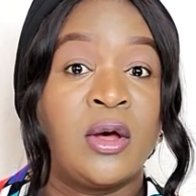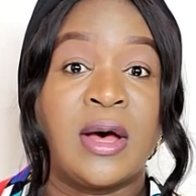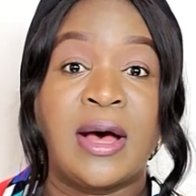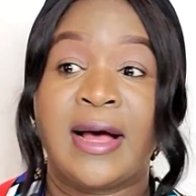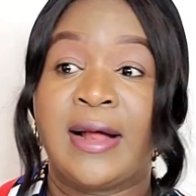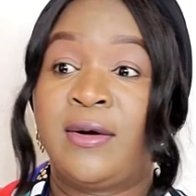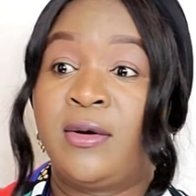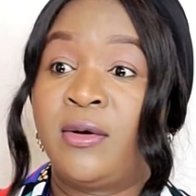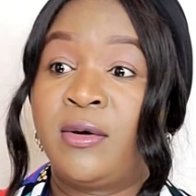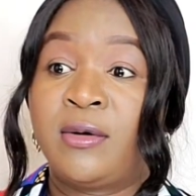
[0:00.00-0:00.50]

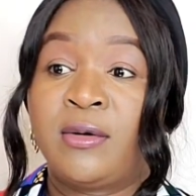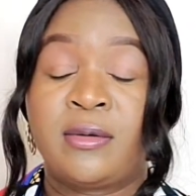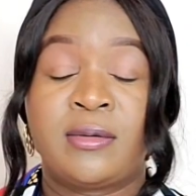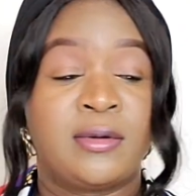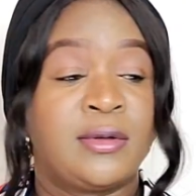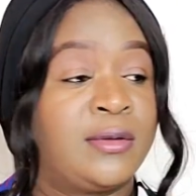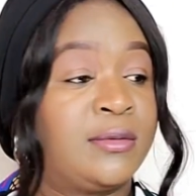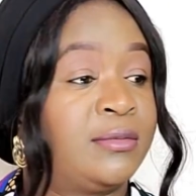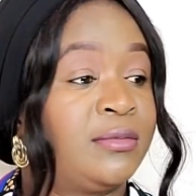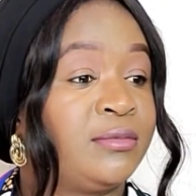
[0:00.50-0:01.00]

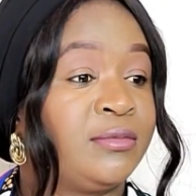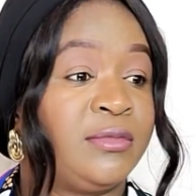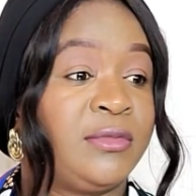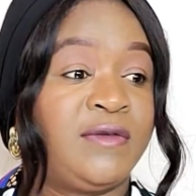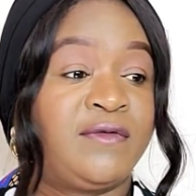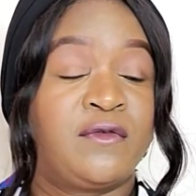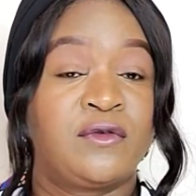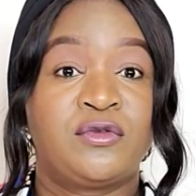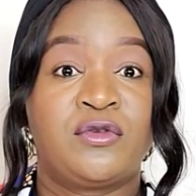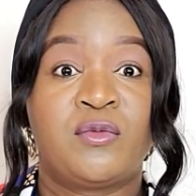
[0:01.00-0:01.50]
Alors,
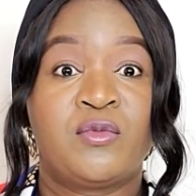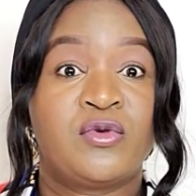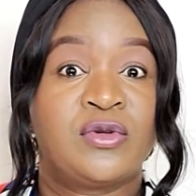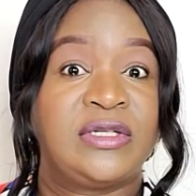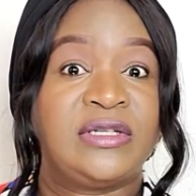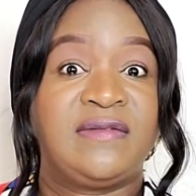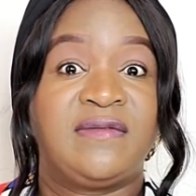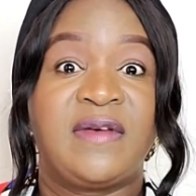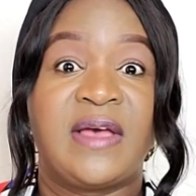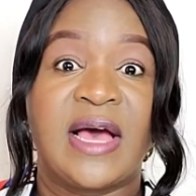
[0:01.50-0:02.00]
il faut te
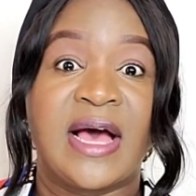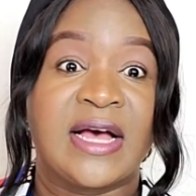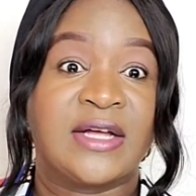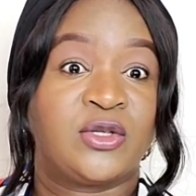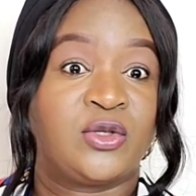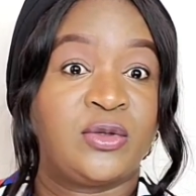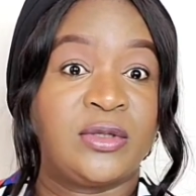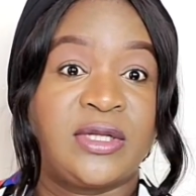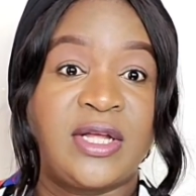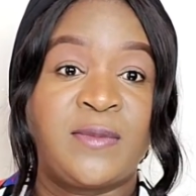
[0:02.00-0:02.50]
motiver à
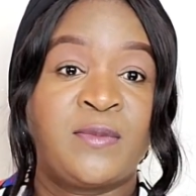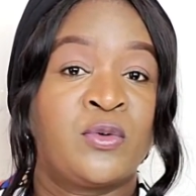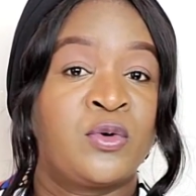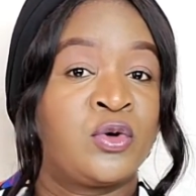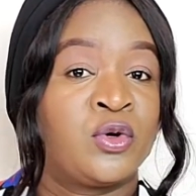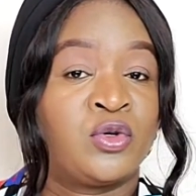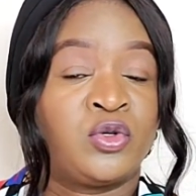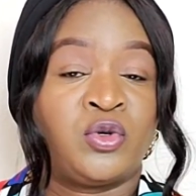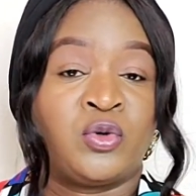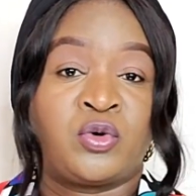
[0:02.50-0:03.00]
acheter pour
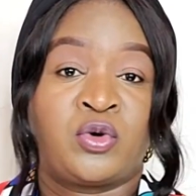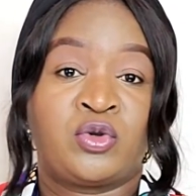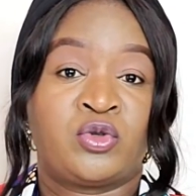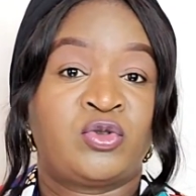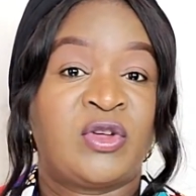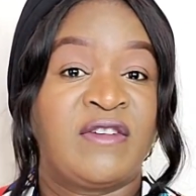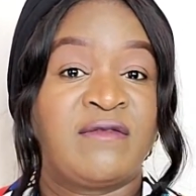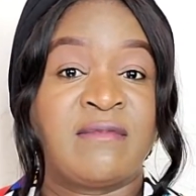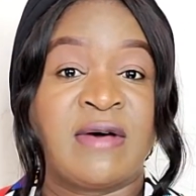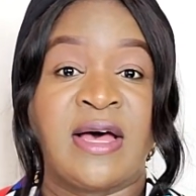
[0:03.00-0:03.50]
que je
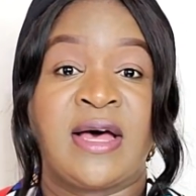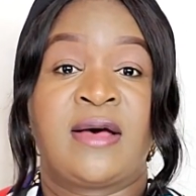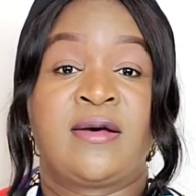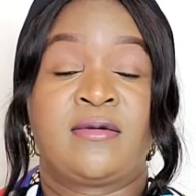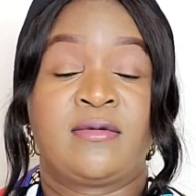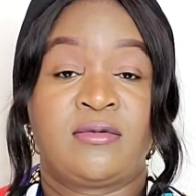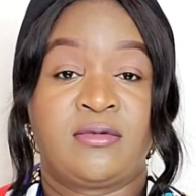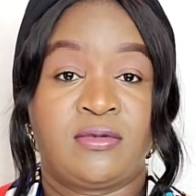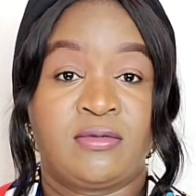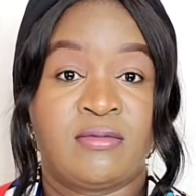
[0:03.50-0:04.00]
reçoive
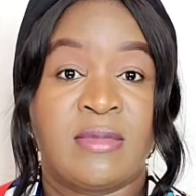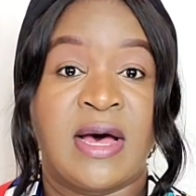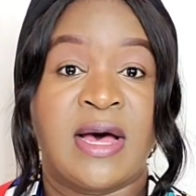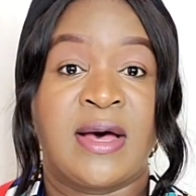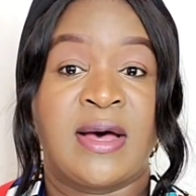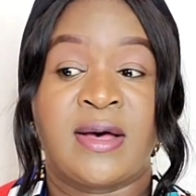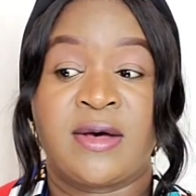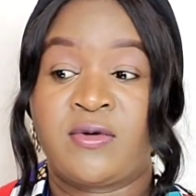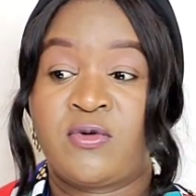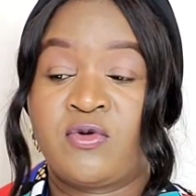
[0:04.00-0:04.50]
ma,
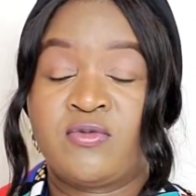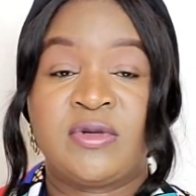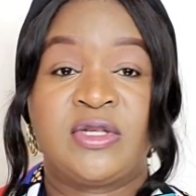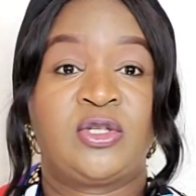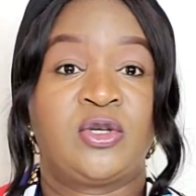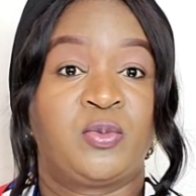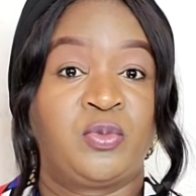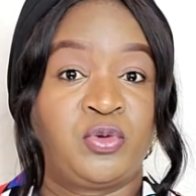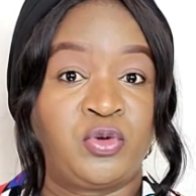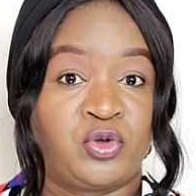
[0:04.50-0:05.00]
ma
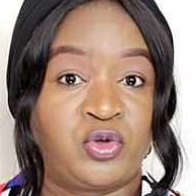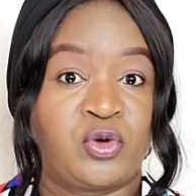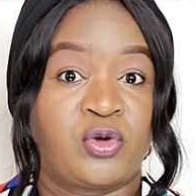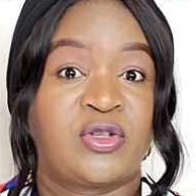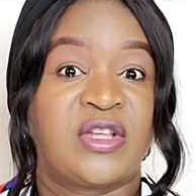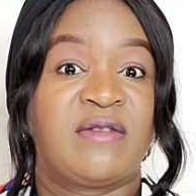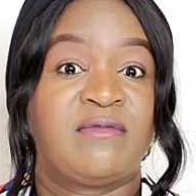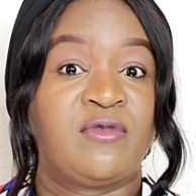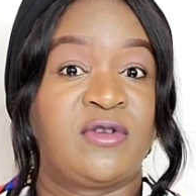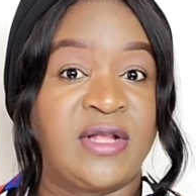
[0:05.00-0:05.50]
commission, pour que je
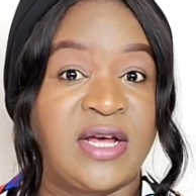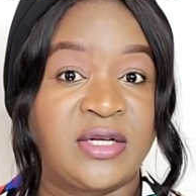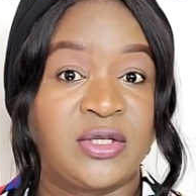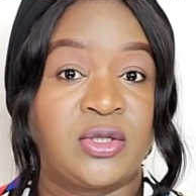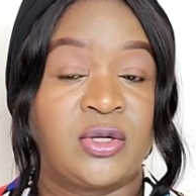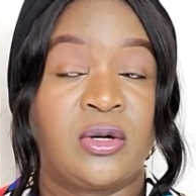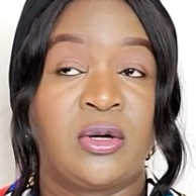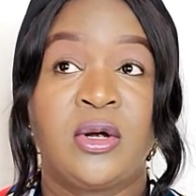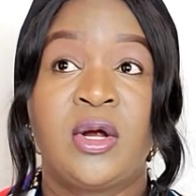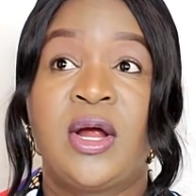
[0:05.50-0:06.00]
reçoive mon
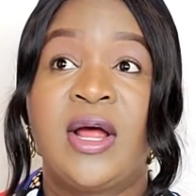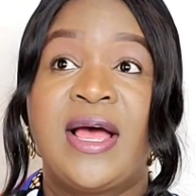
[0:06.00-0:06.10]
argent.